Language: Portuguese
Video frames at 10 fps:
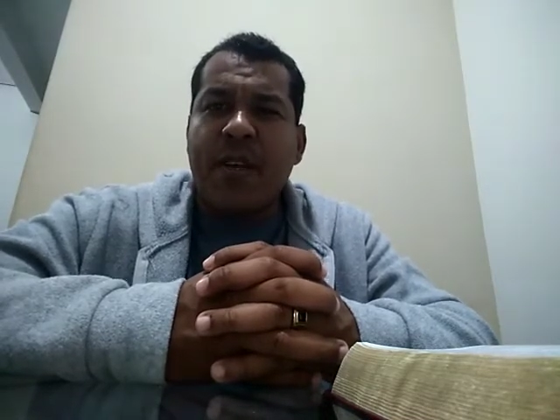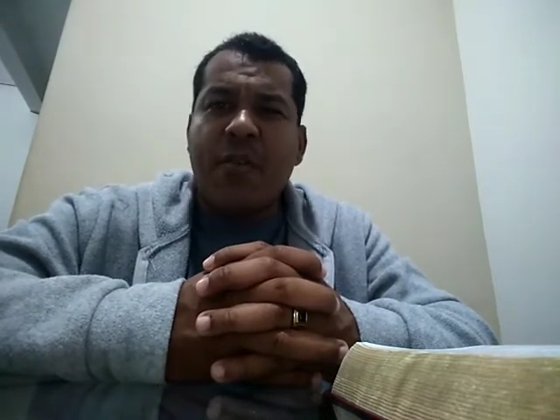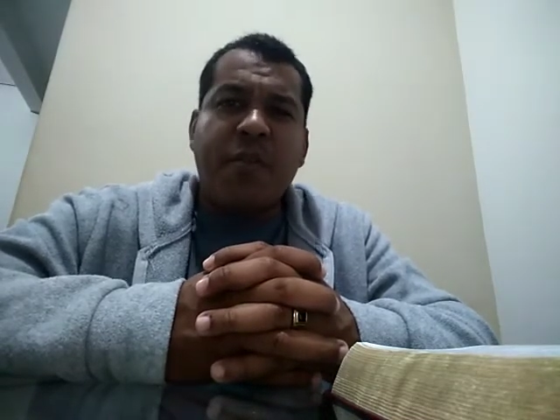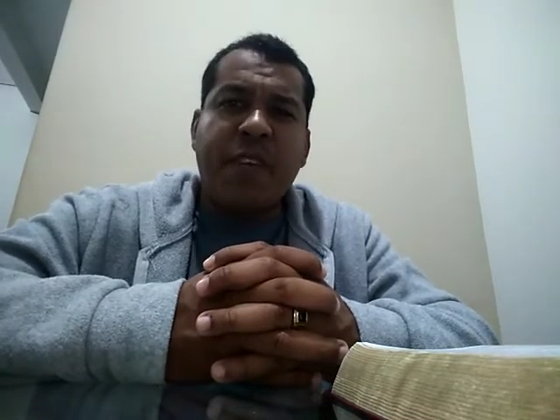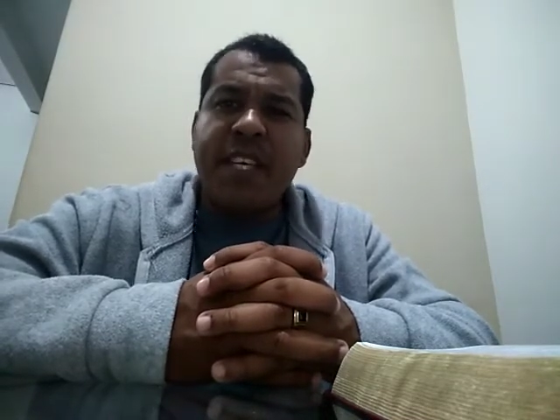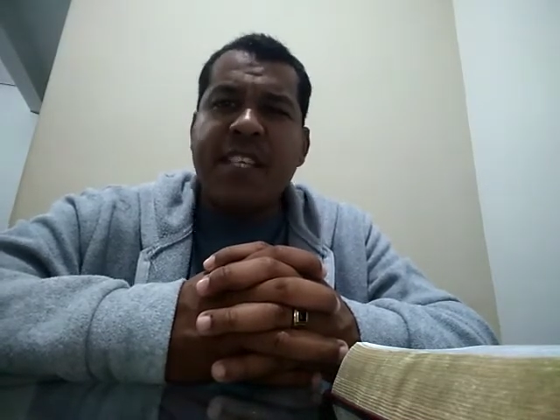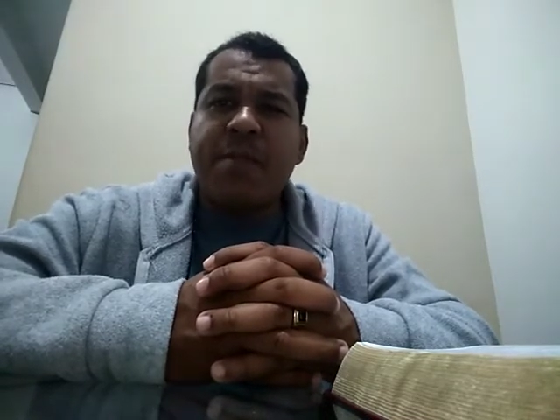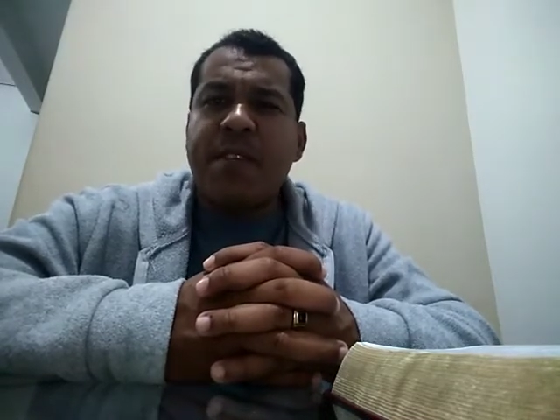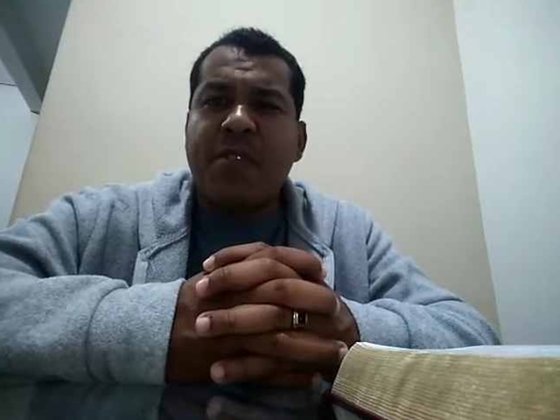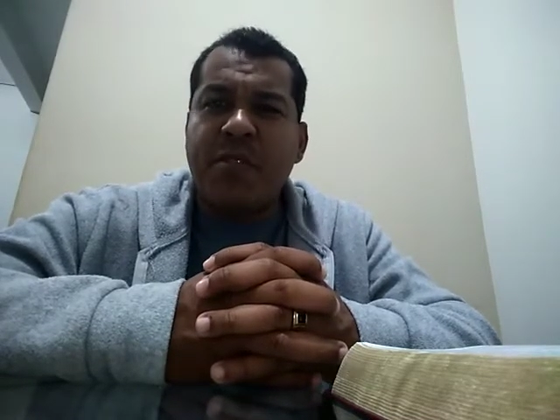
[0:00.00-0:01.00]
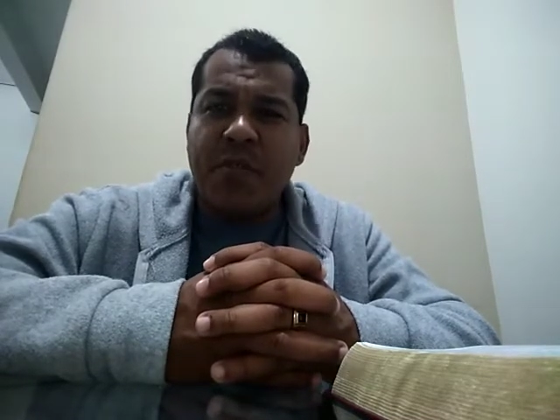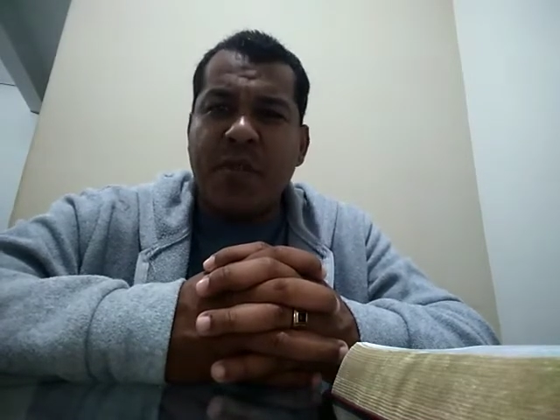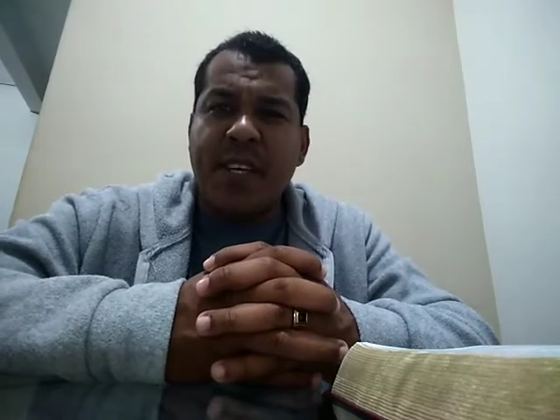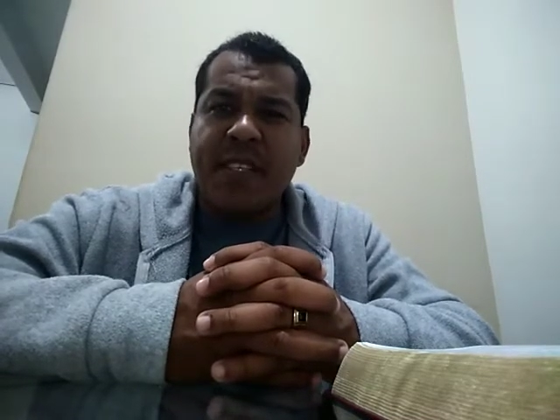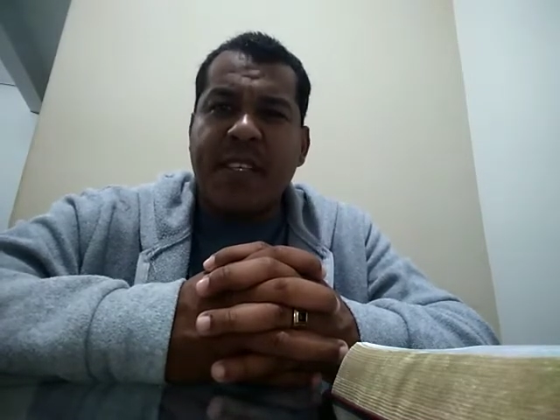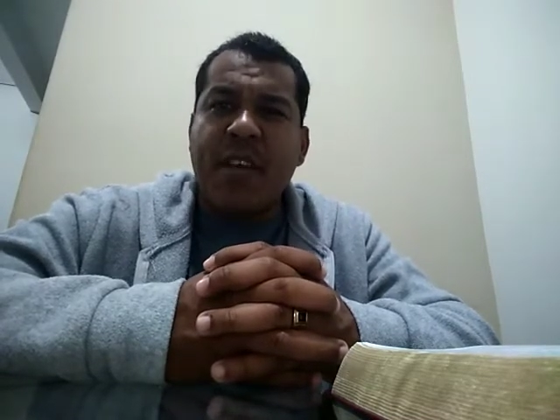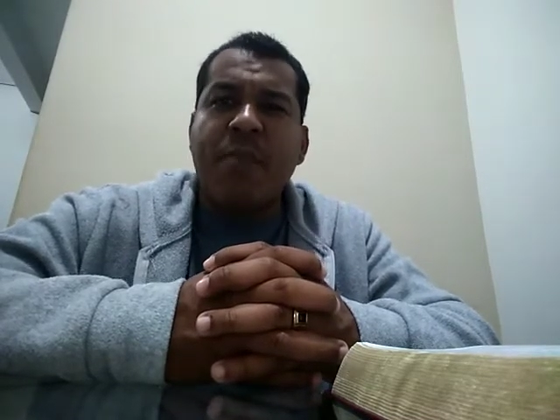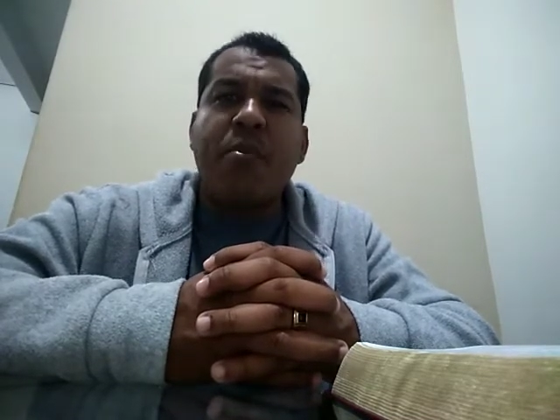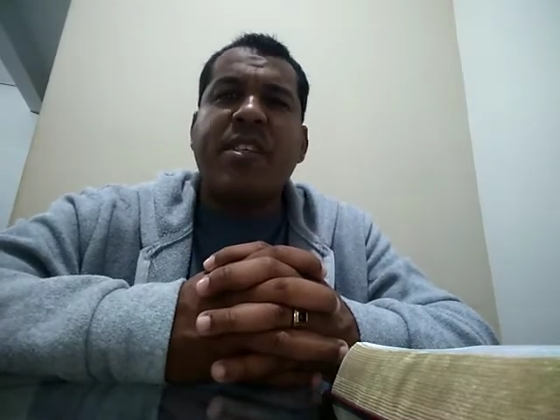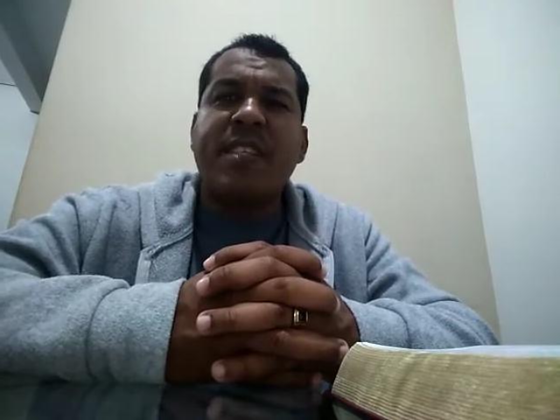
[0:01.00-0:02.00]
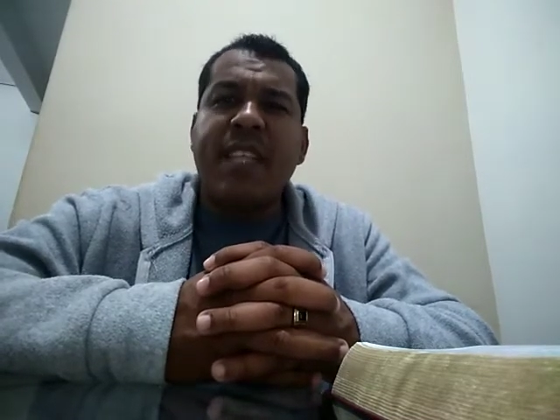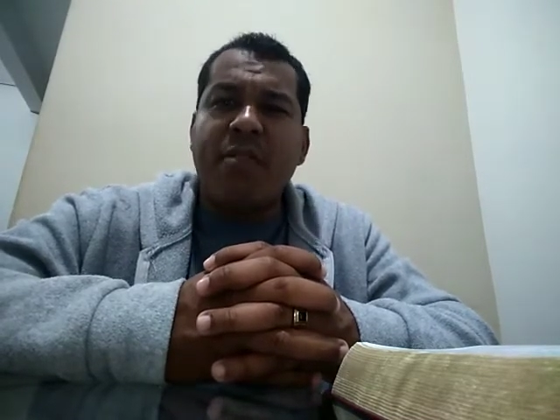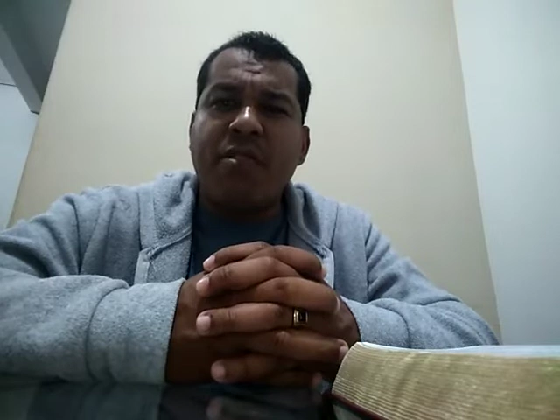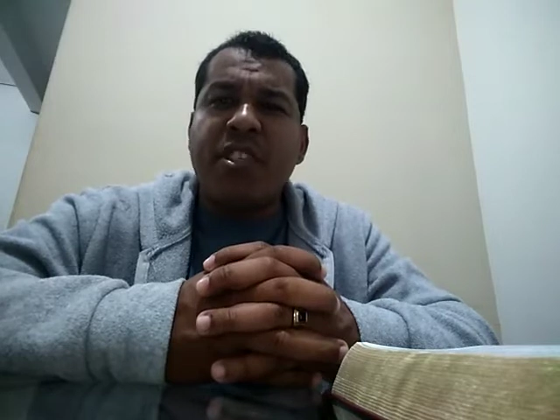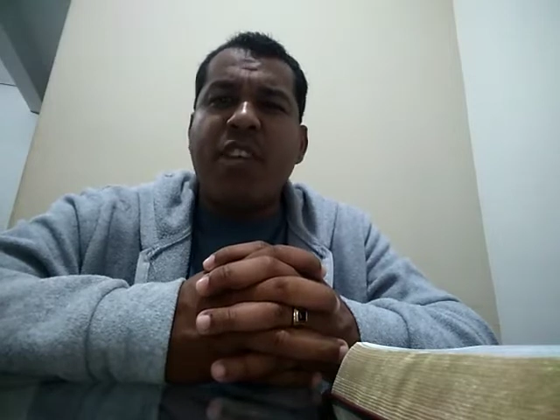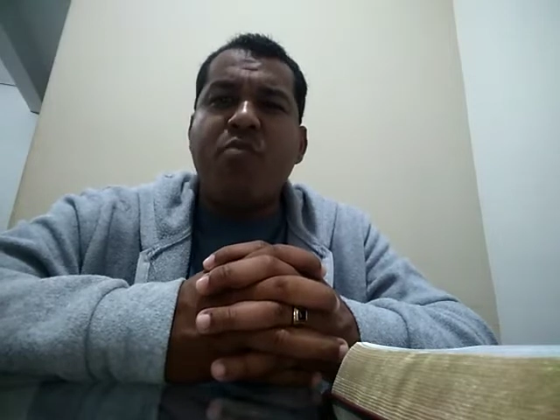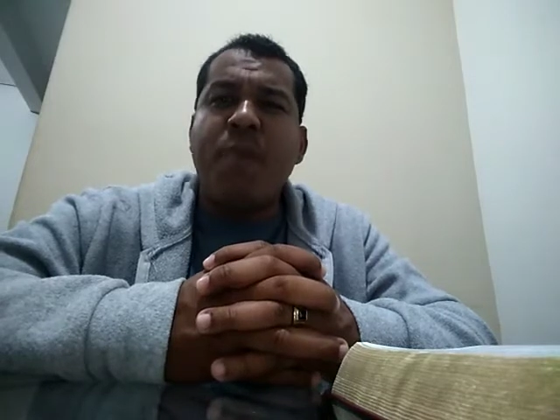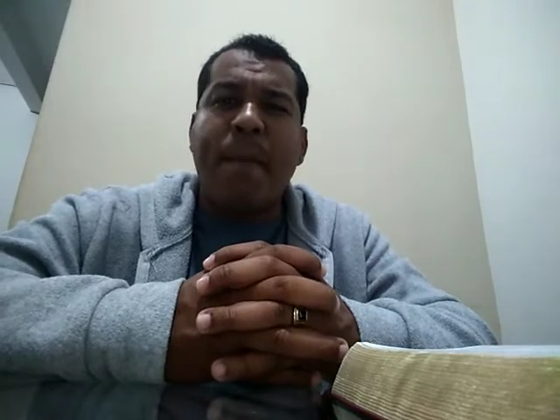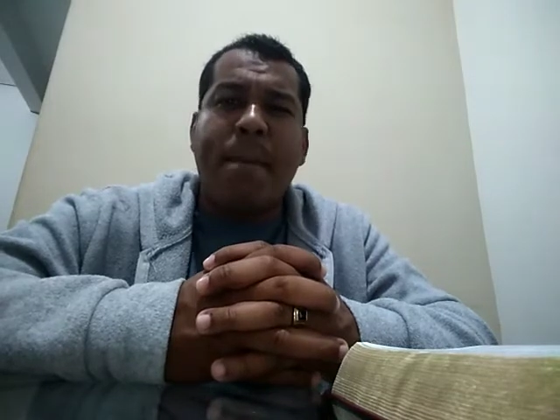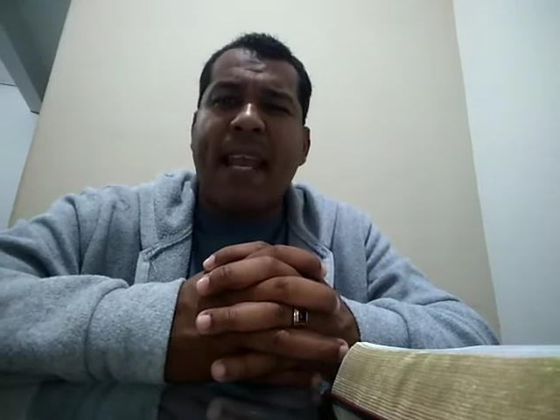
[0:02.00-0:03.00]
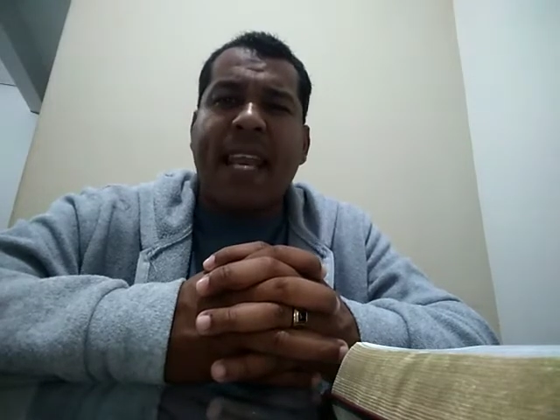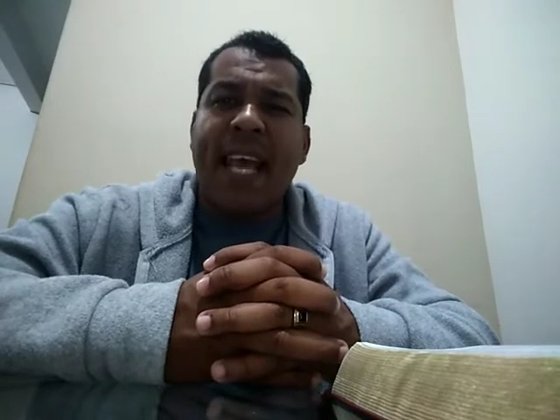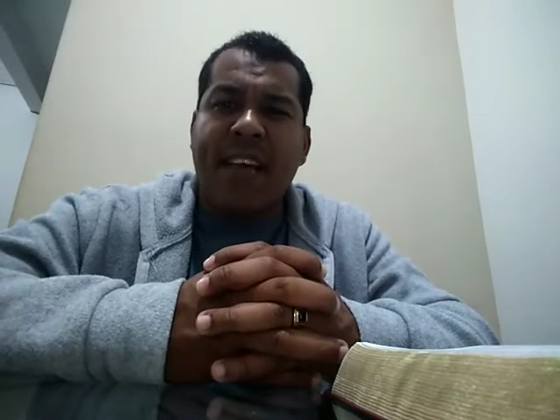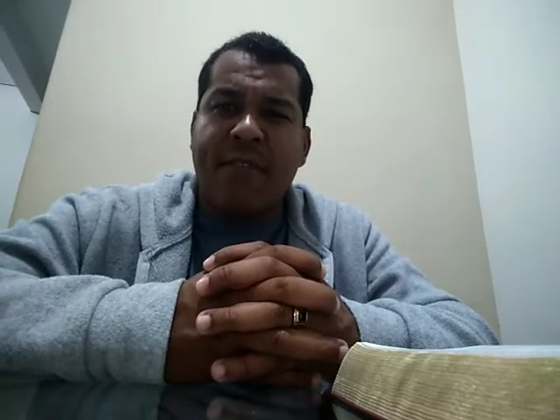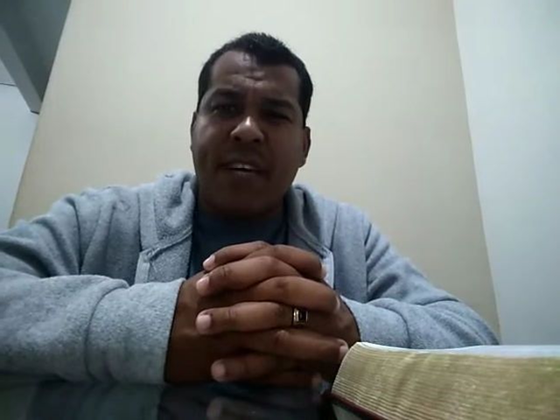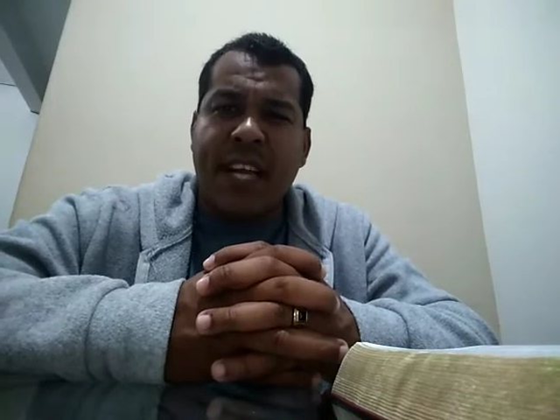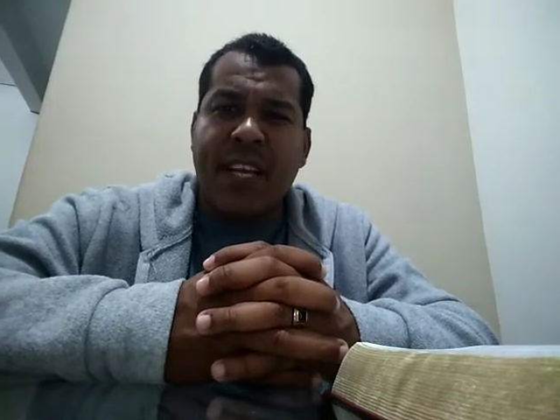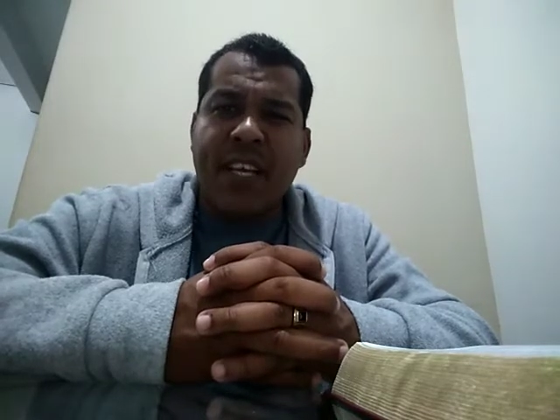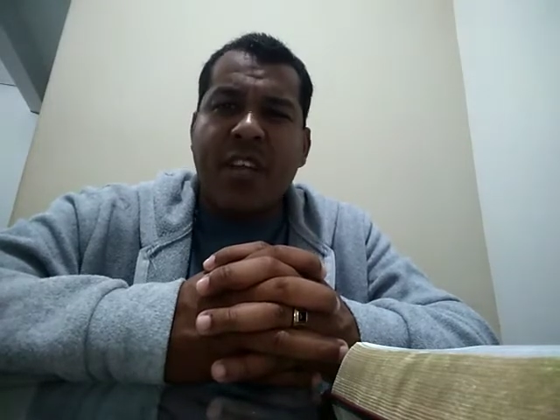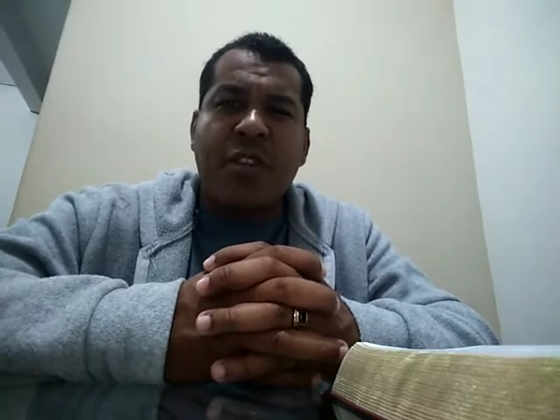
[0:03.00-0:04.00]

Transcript: convide as pessoas, pois Deus tem uma palavra.